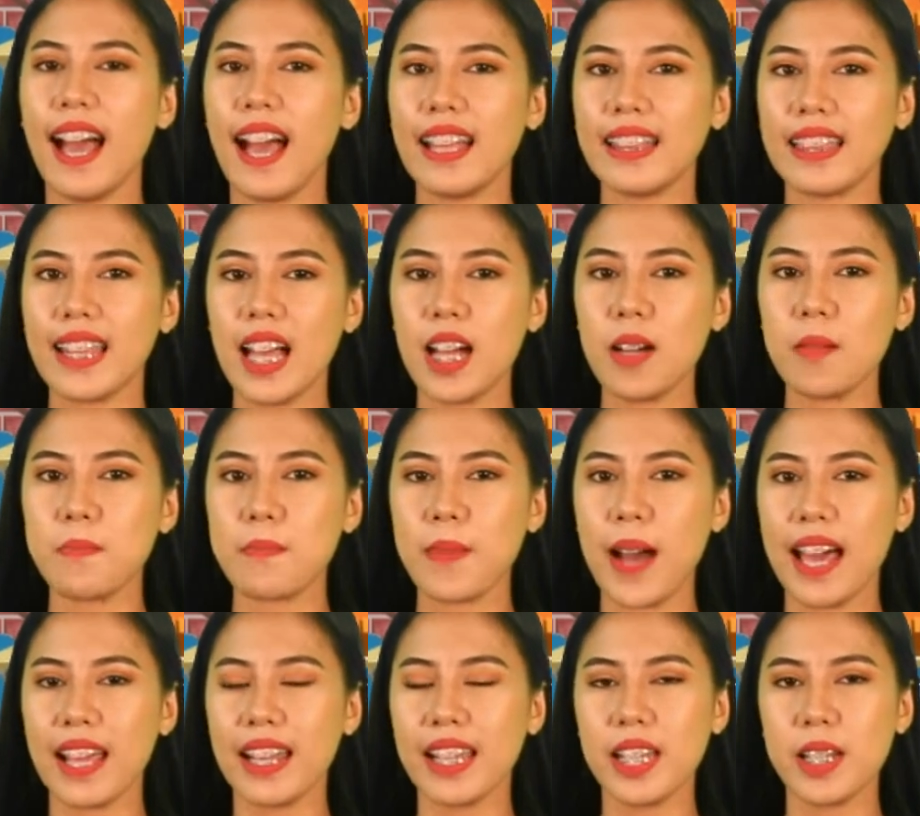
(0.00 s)
at ang
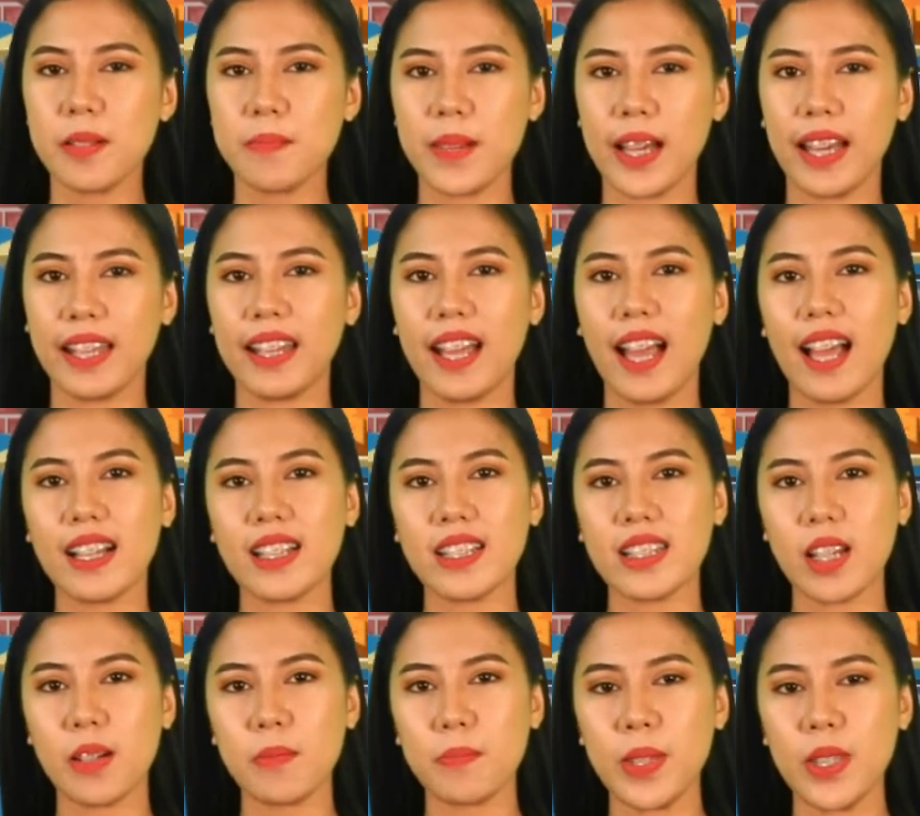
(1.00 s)
pari naman ang
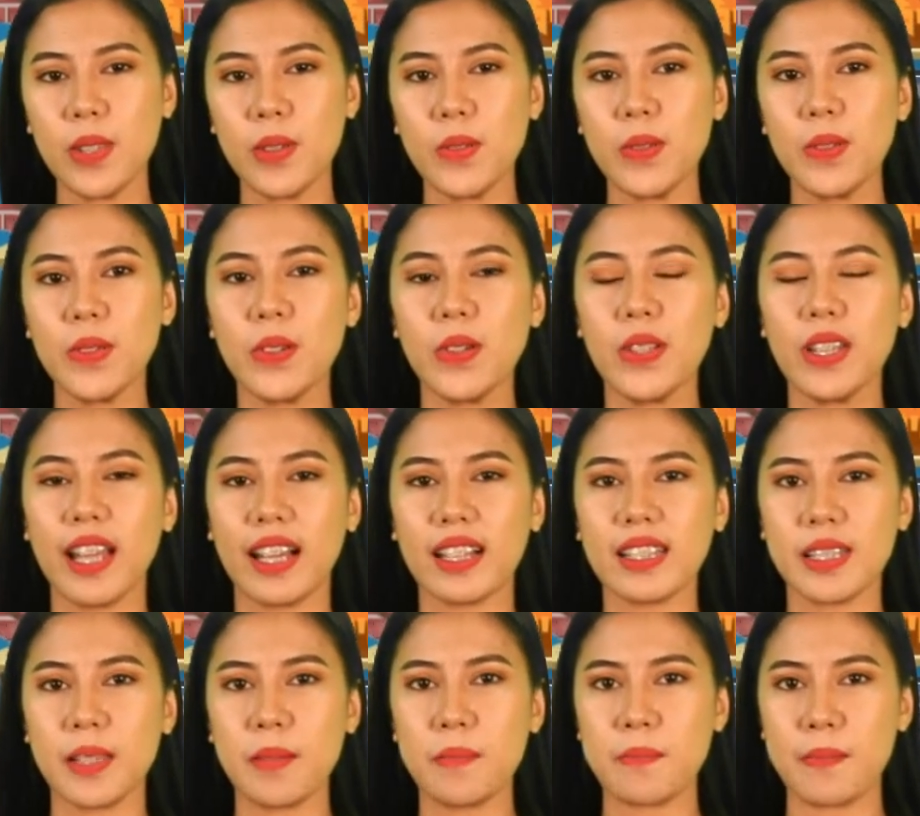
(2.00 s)
siyang pinuno ng
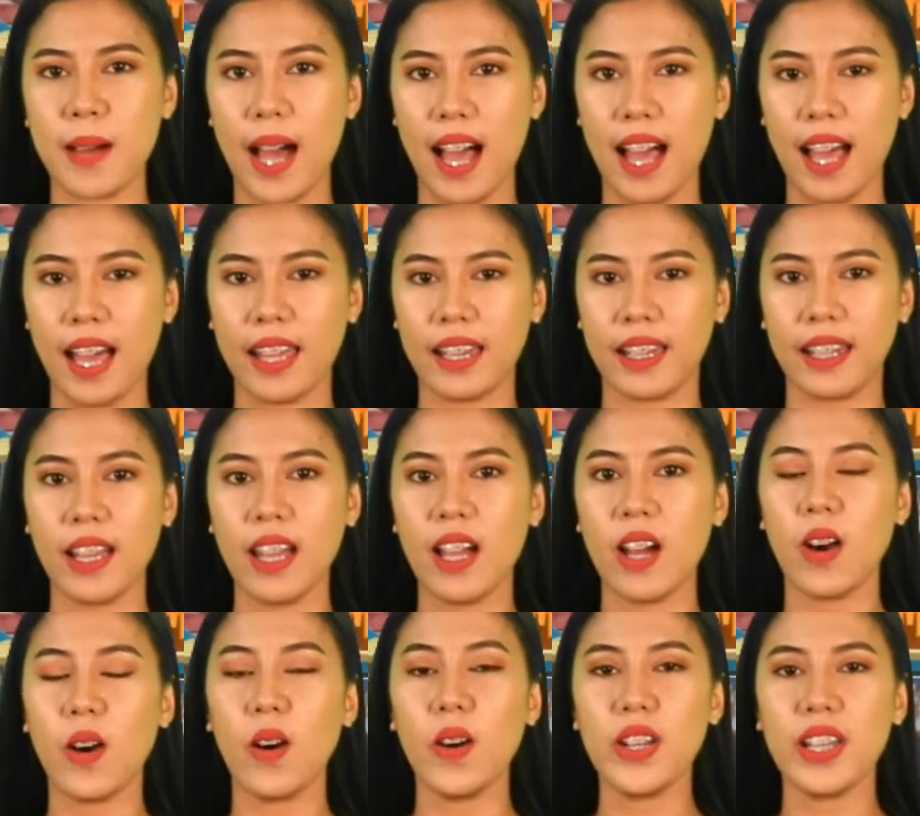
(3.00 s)
simbahan
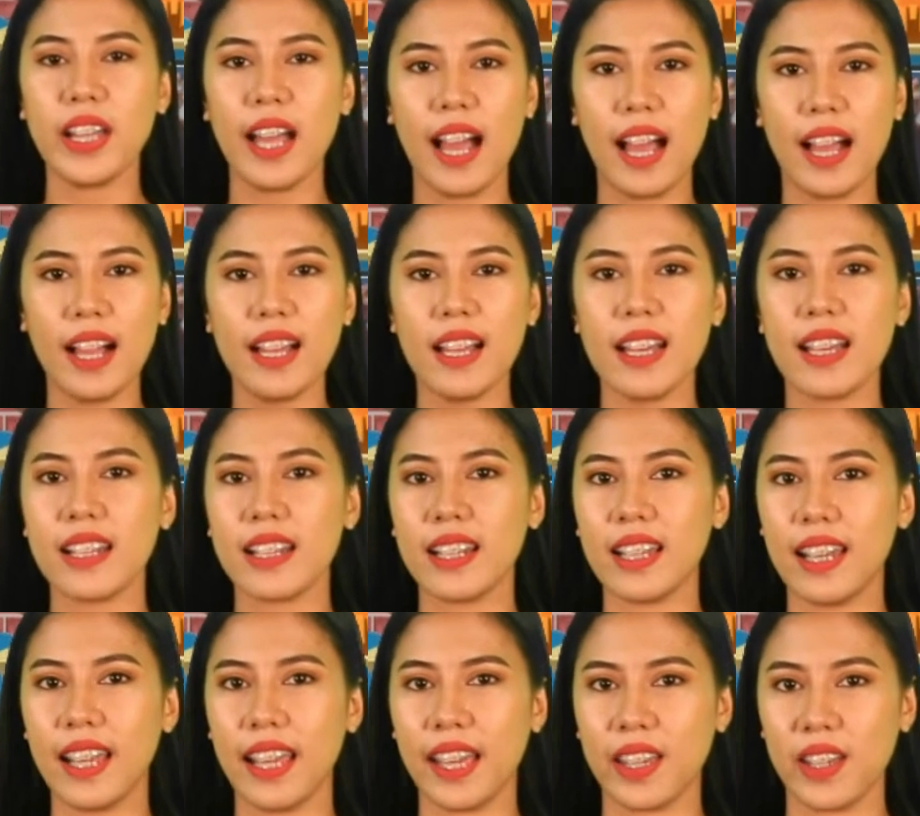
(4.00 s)
o ng
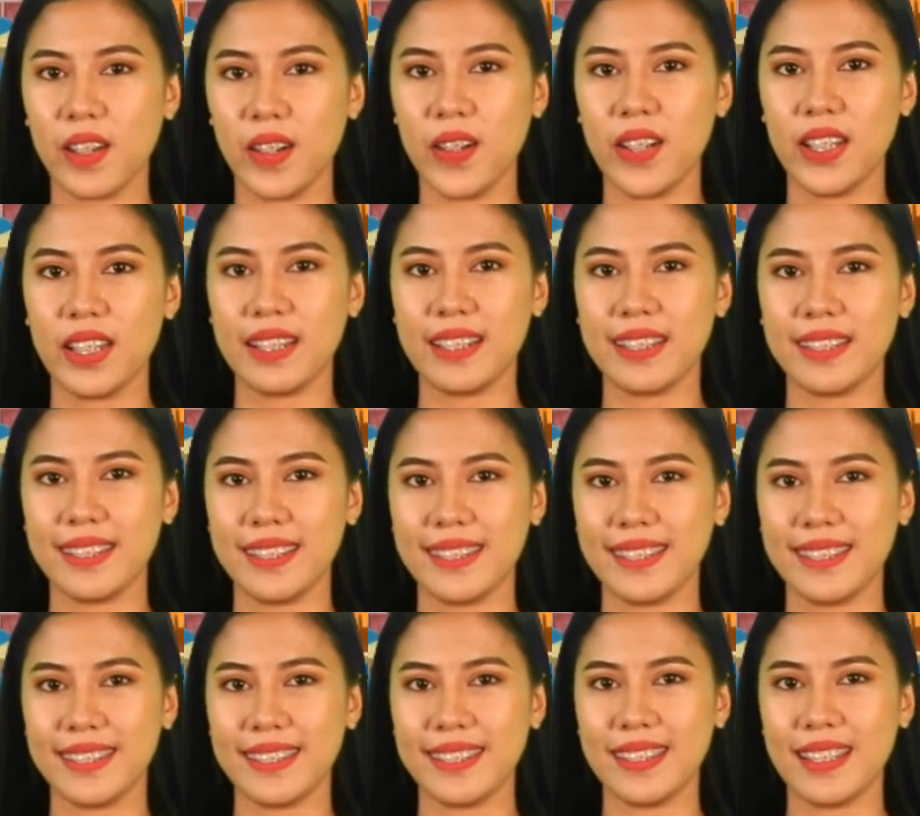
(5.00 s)
relihiyon.
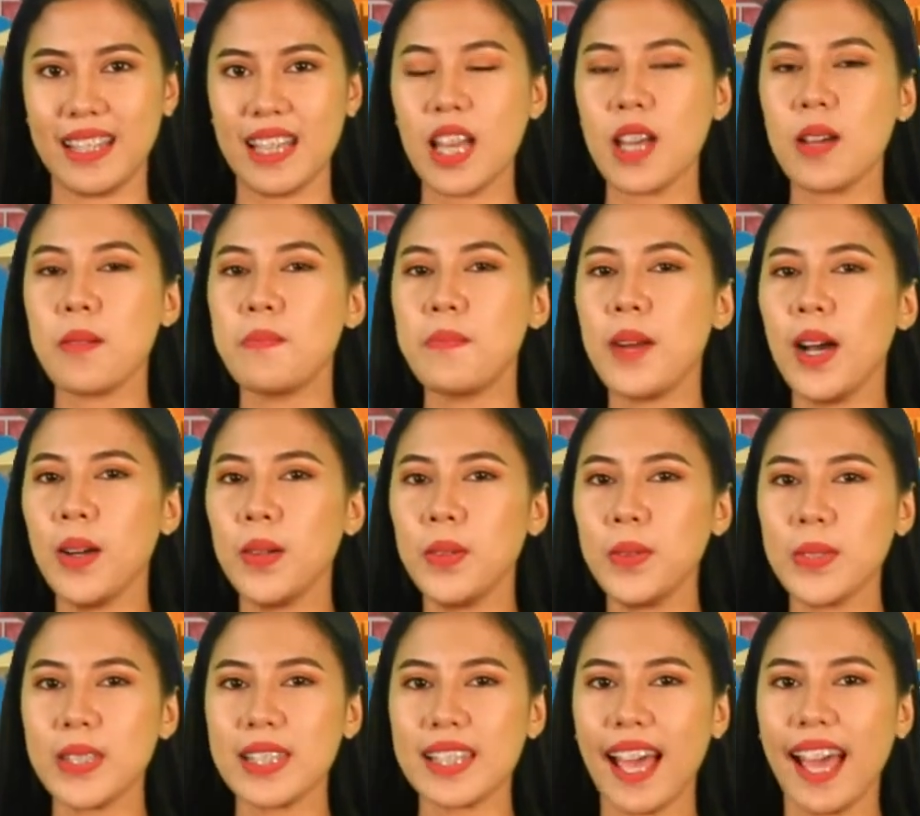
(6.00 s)

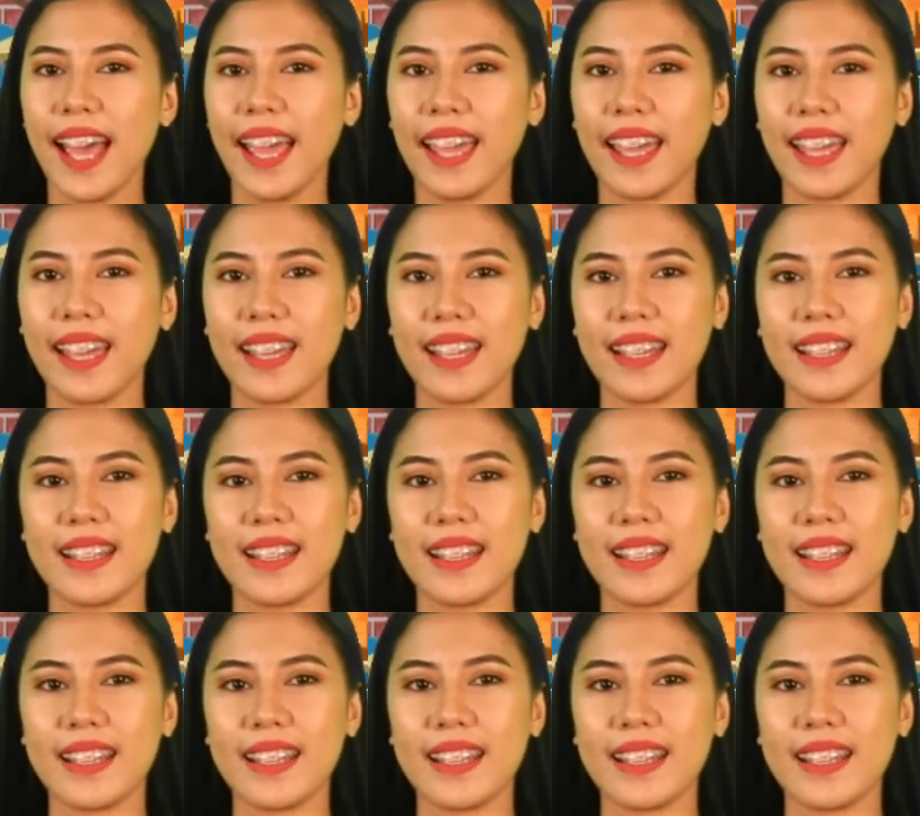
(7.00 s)
Mahusay!